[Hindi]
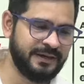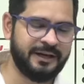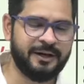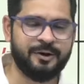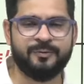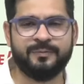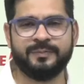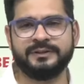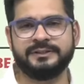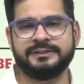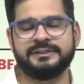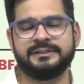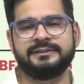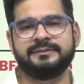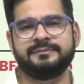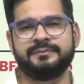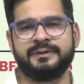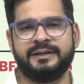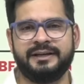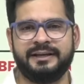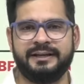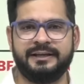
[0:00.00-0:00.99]
पढ़ा रहा हूँ बच्चा
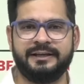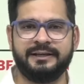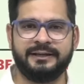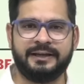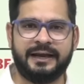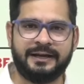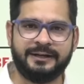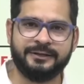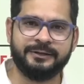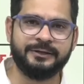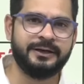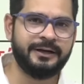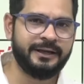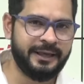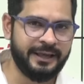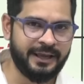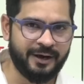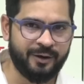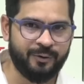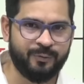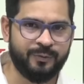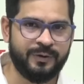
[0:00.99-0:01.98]
मैंने कैटर्ड
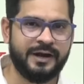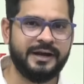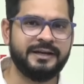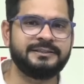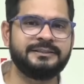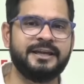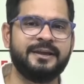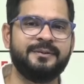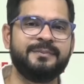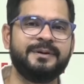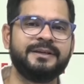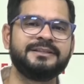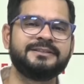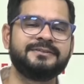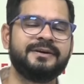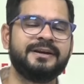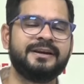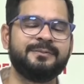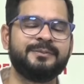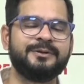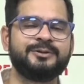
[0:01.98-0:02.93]
किया हुआ है जेई मेन्स e वाले